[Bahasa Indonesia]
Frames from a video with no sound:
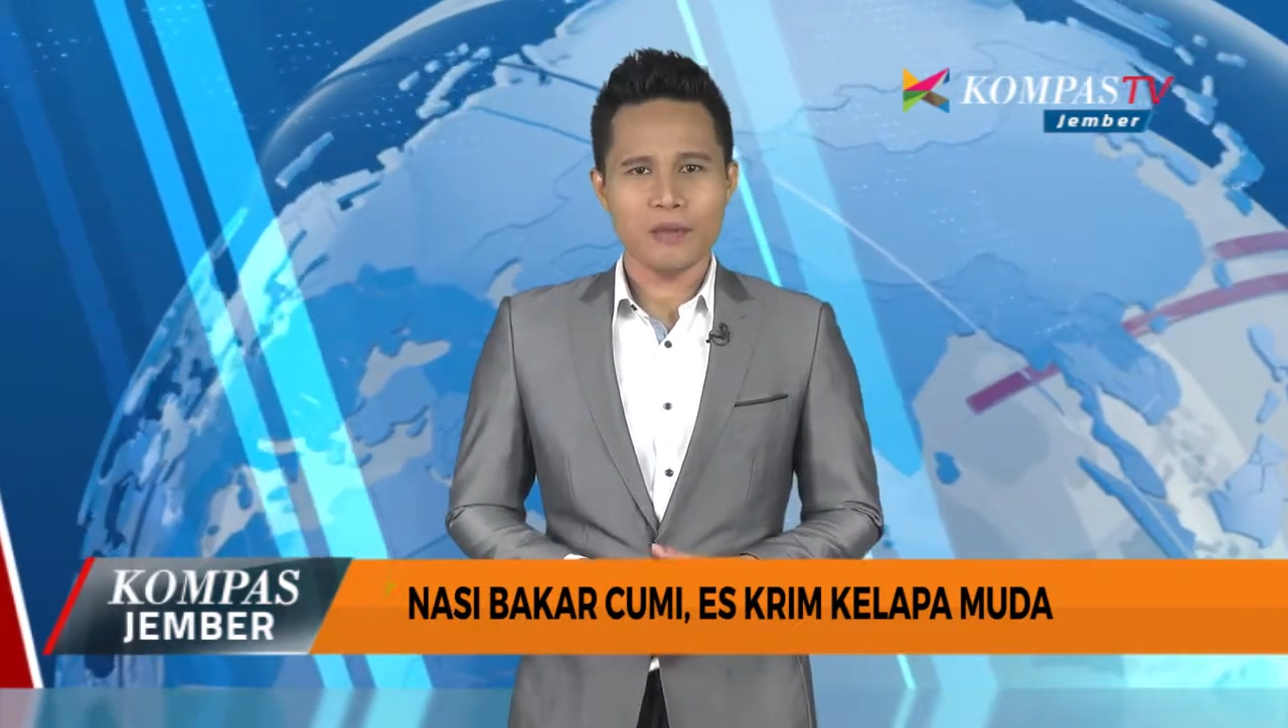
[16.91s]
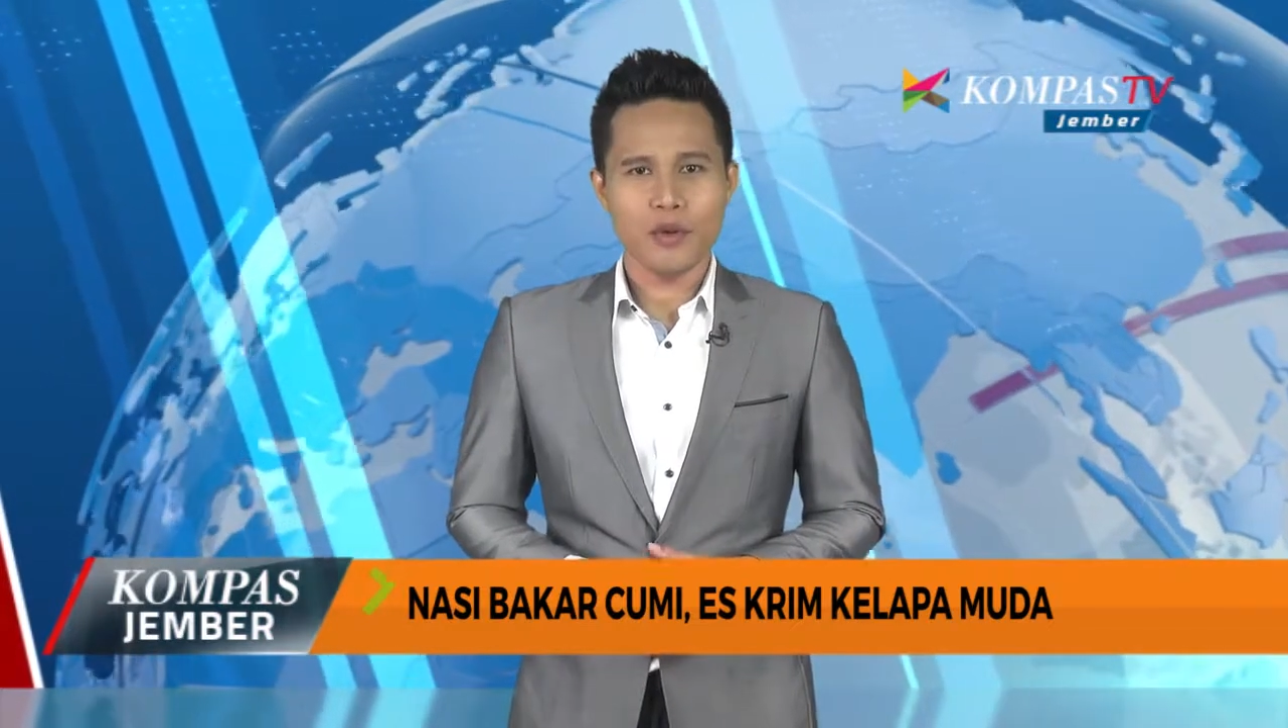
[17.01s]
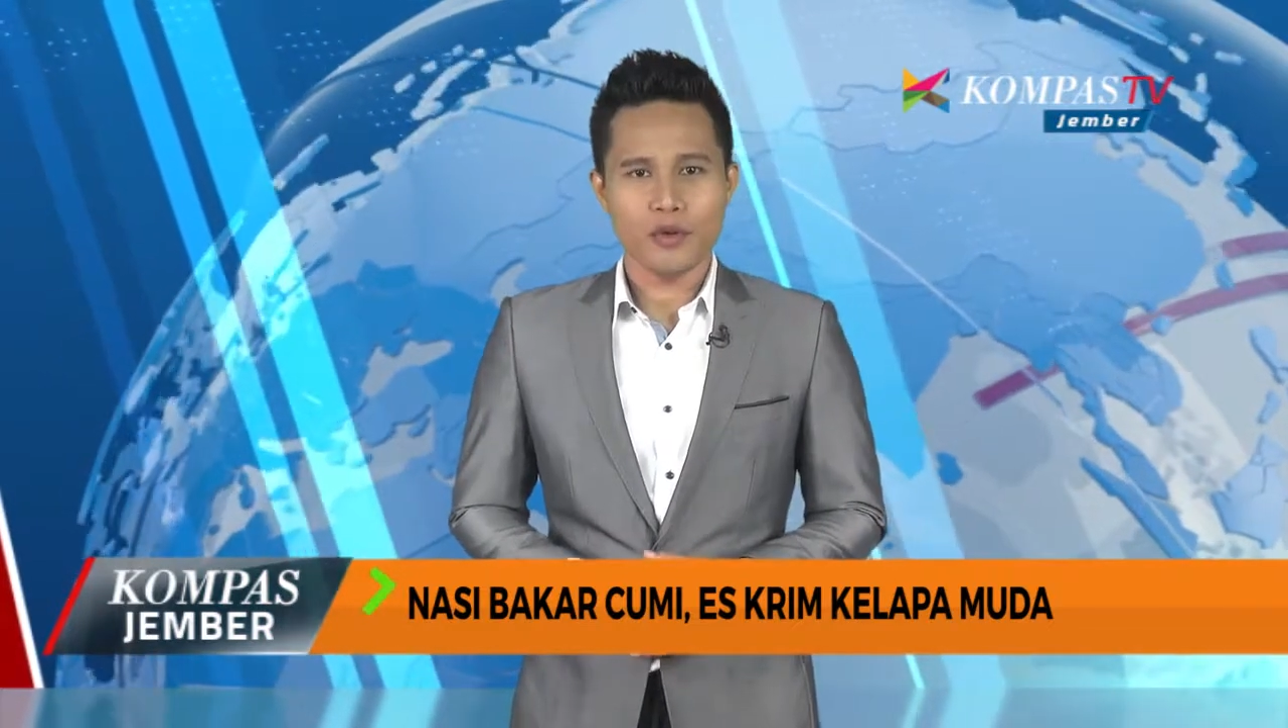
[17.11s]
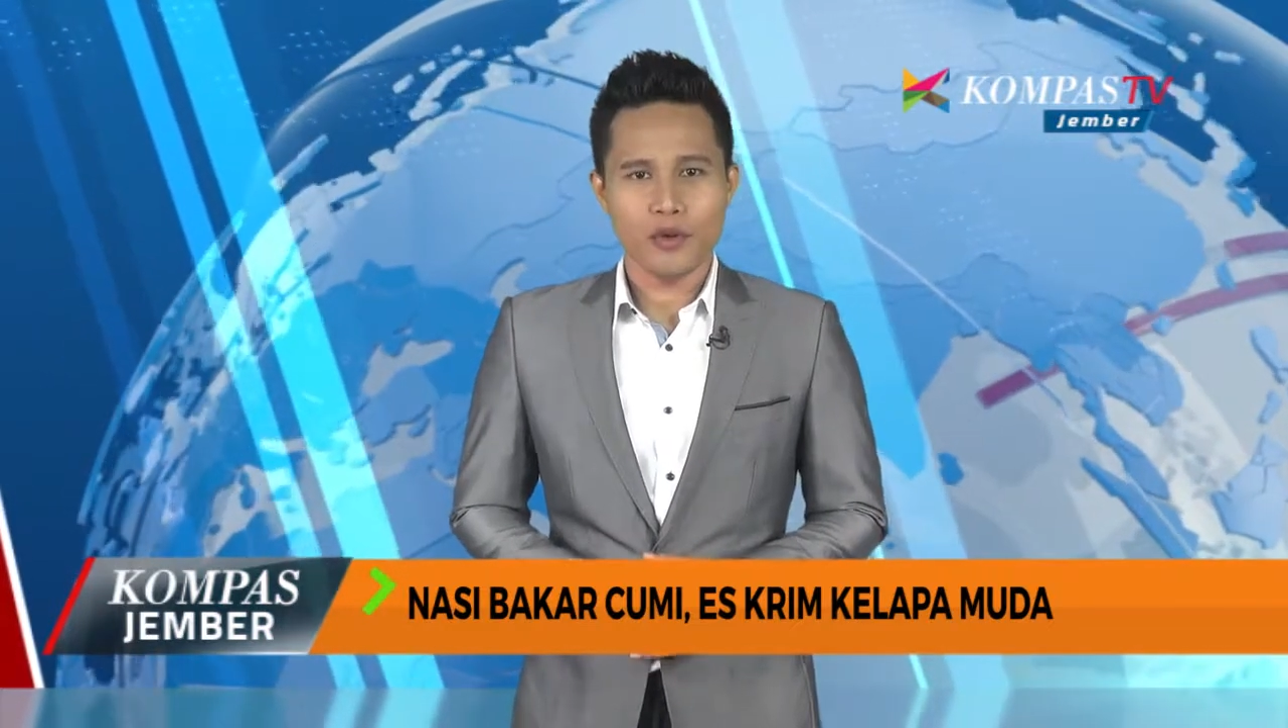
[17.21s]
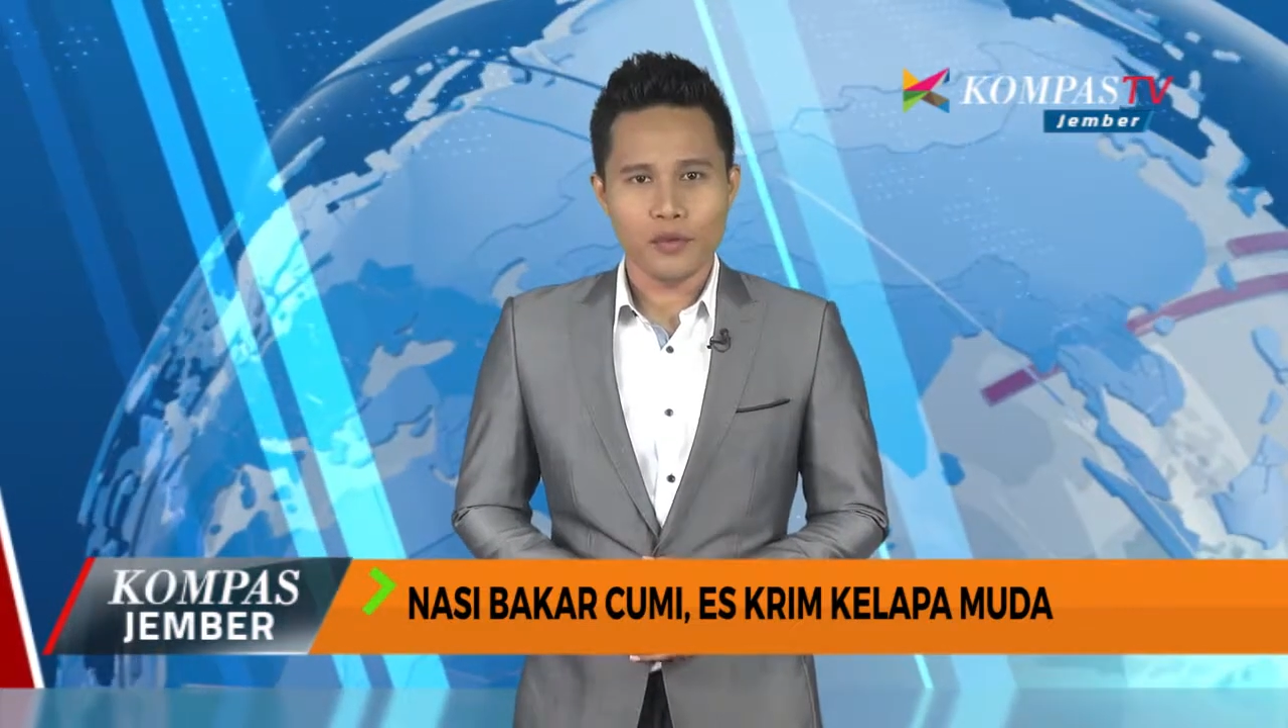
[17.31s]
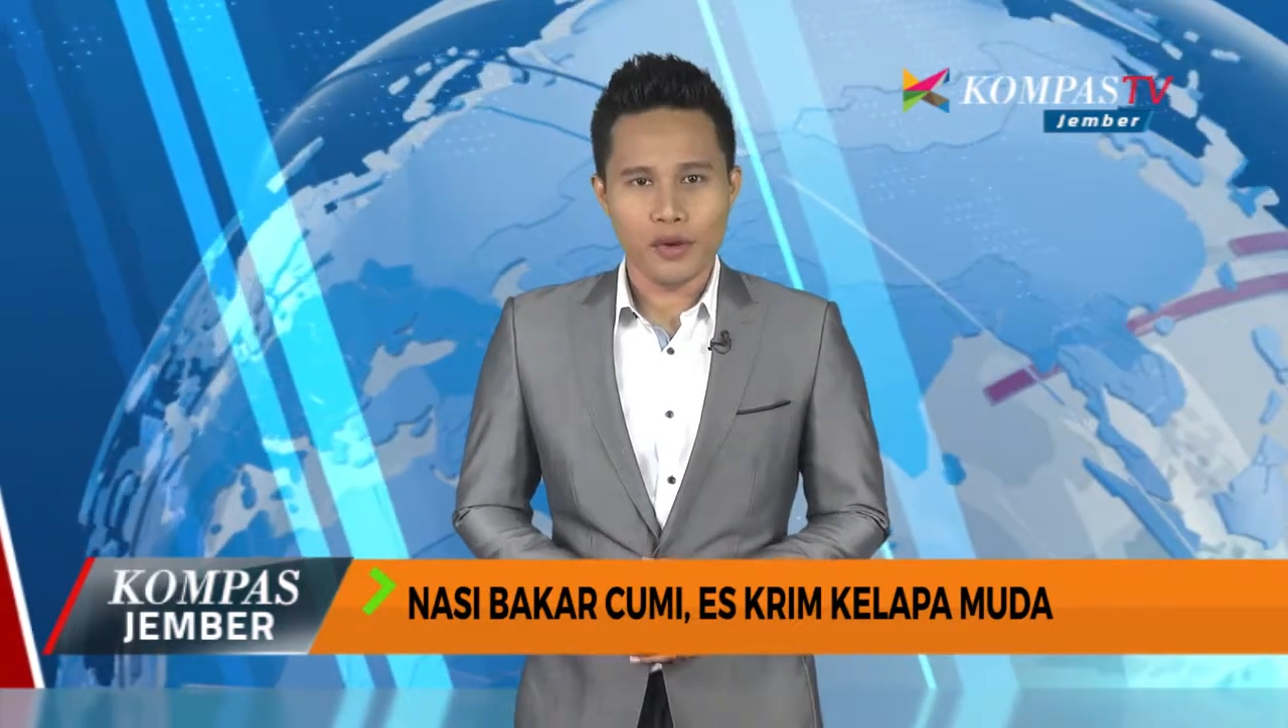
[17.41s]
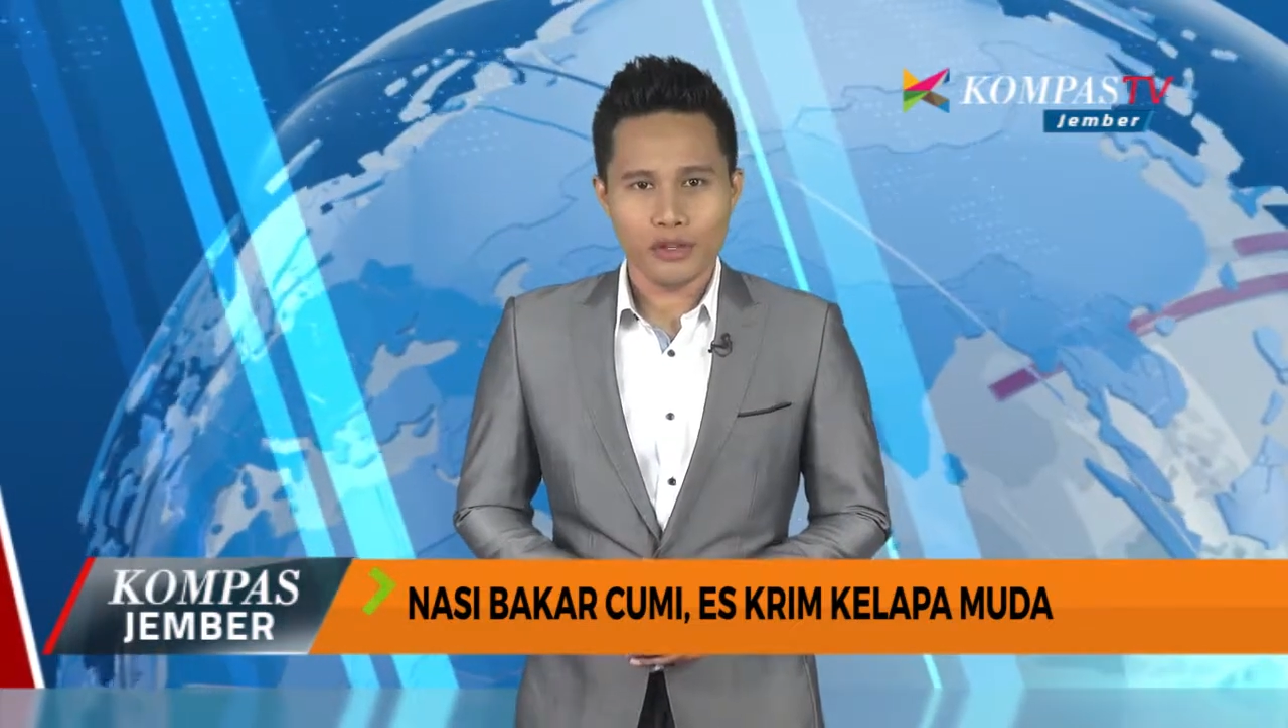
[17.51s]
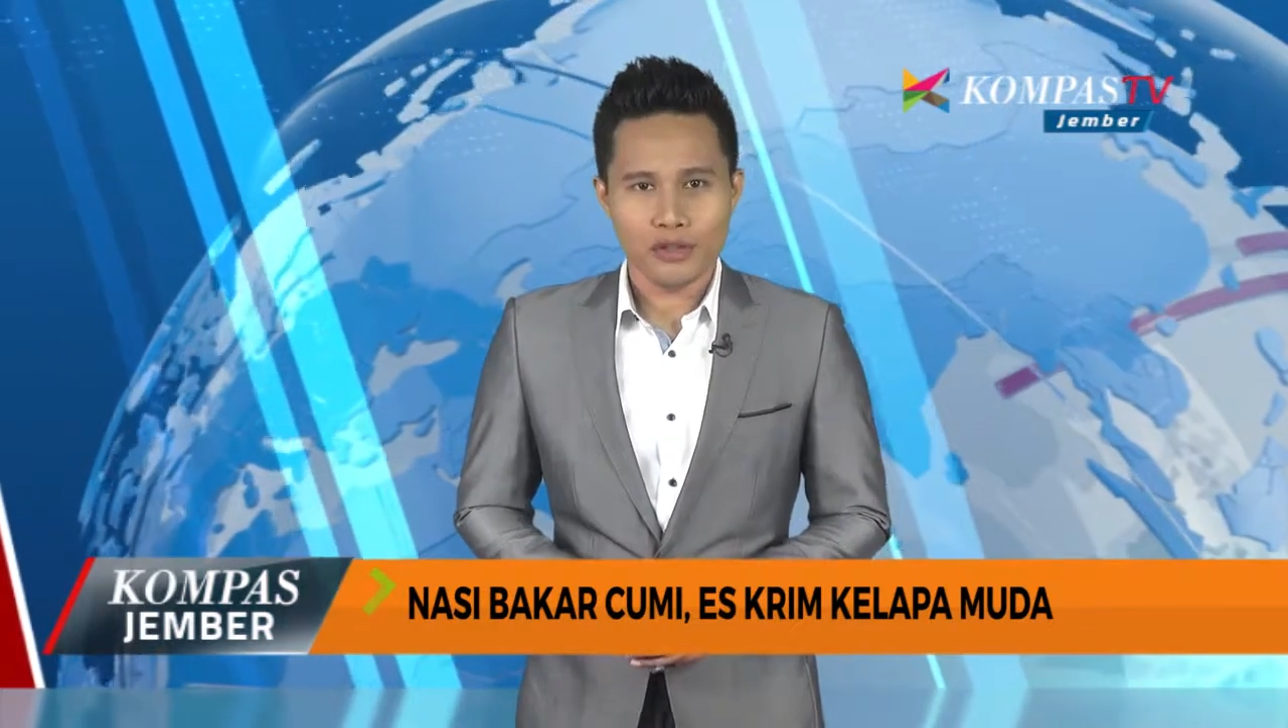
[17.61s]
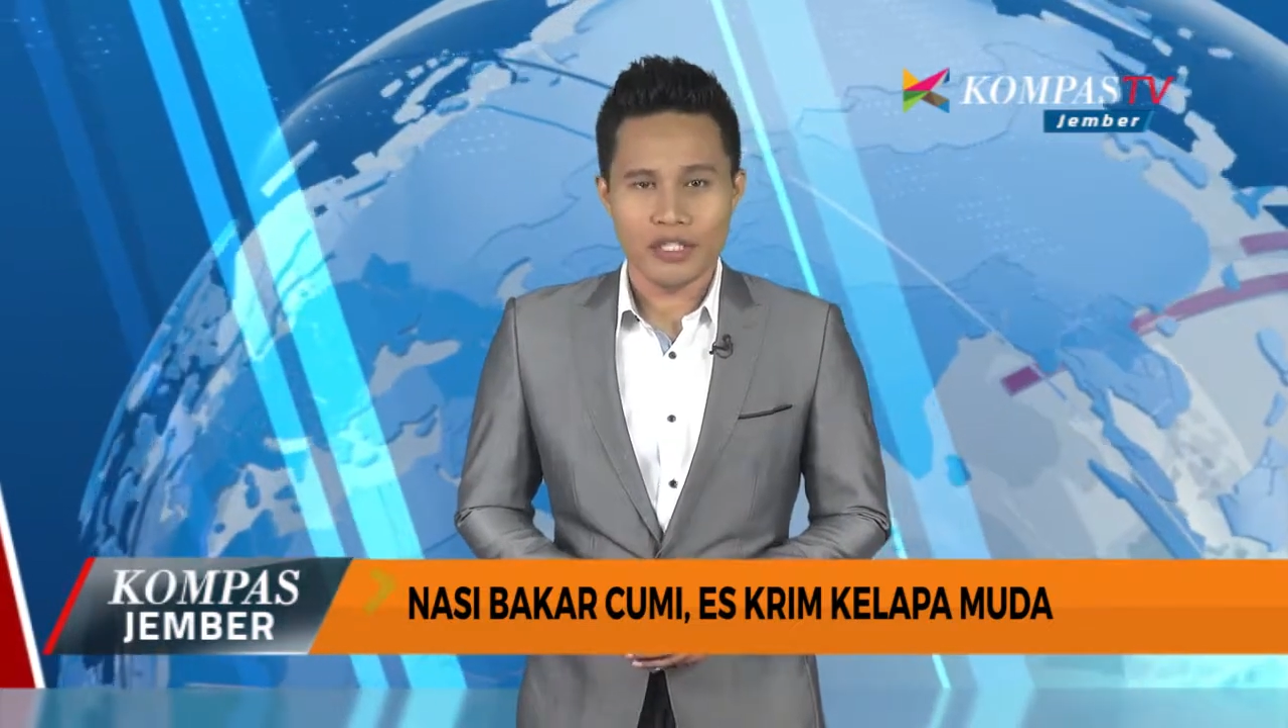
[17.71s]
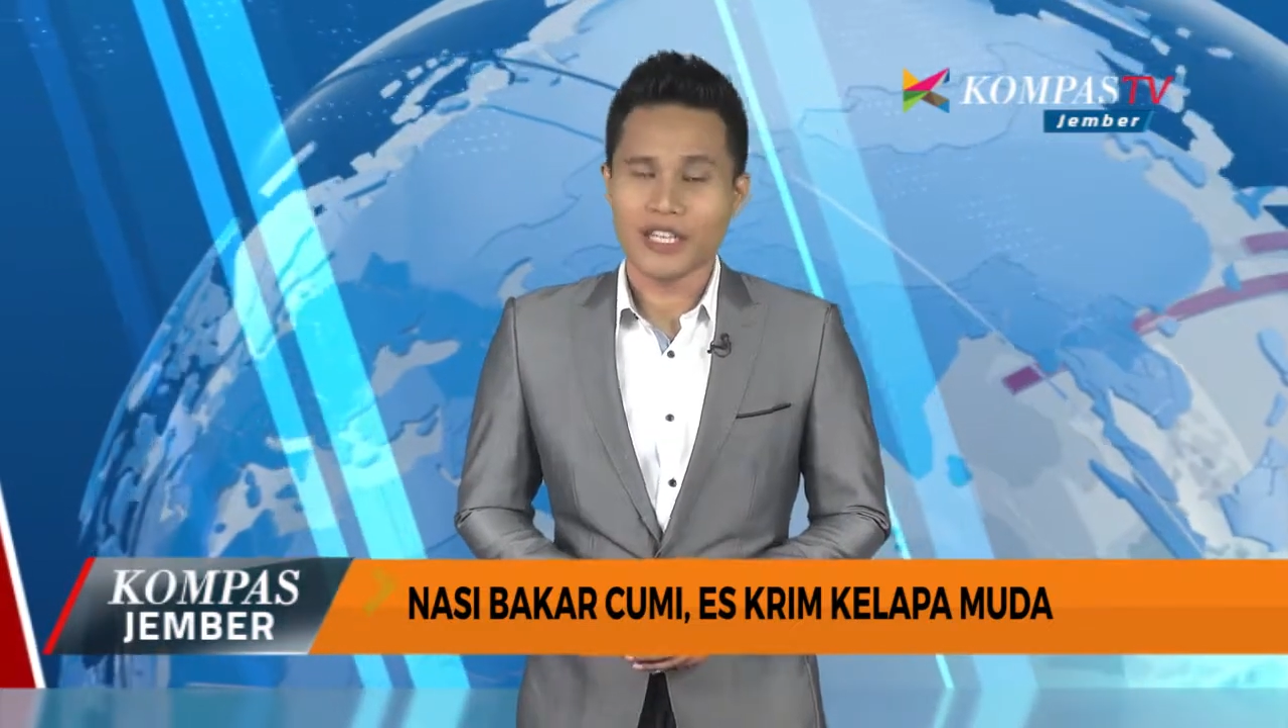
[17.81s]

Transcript: Bondowoso,